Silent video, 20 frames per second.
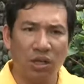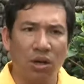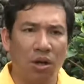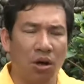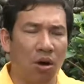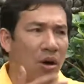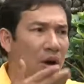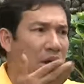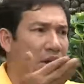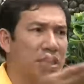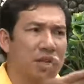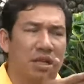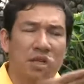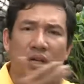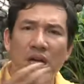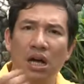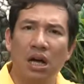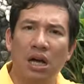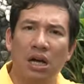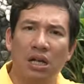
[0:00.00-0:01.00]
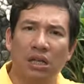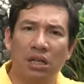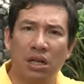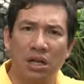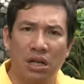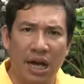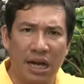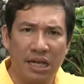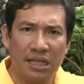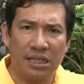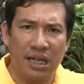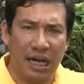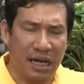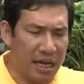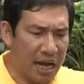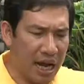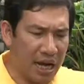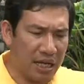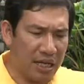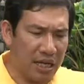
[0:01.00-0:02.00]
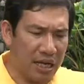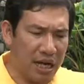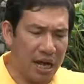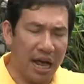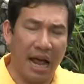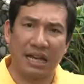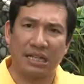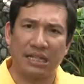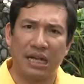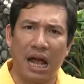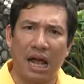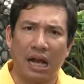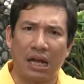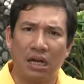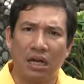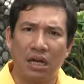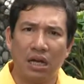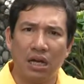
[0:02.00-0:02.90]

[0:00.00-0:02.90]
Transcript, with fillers: rồi hỏi những à, thực khách sành ăn à, hải sản